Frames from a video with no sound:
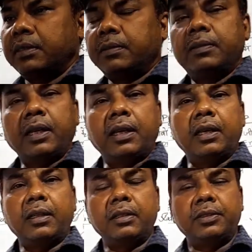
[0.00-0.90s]

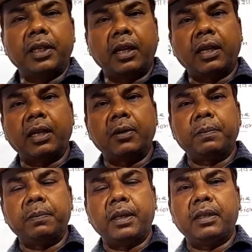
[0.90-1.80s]
उन्हें जनक के रूप
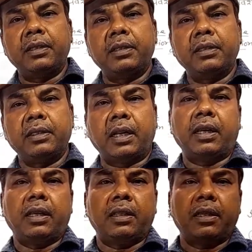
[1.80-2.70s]
में जाना
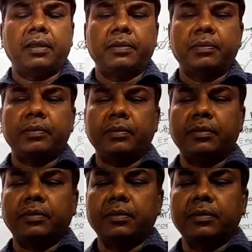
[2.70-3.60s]
जाता है
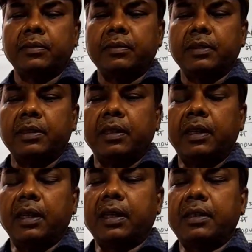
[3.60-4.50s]

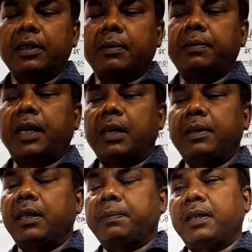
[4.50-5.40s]
लेकिन जब
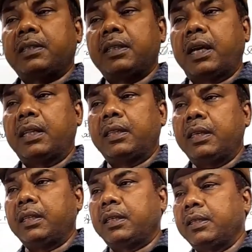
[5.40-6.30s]
डार्विन अपना सिद्धांत
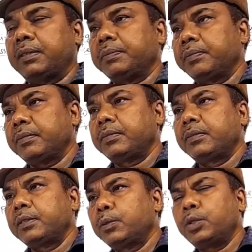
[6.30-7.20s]
दिए थे
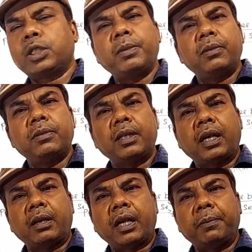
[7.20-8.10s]
उस समय
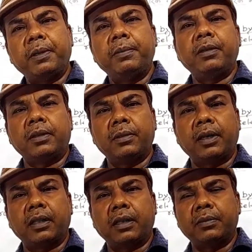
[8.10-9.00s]
उनका काफ़ी विरोध हुआ
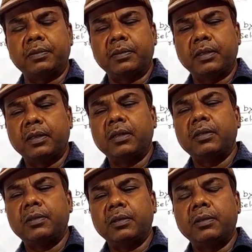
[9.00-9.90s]
था
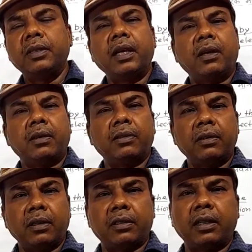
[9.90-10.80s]
क्योंकि दुनिया
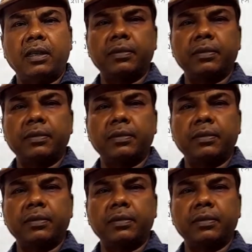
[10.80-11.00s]
ऑर्थोडॉक्स था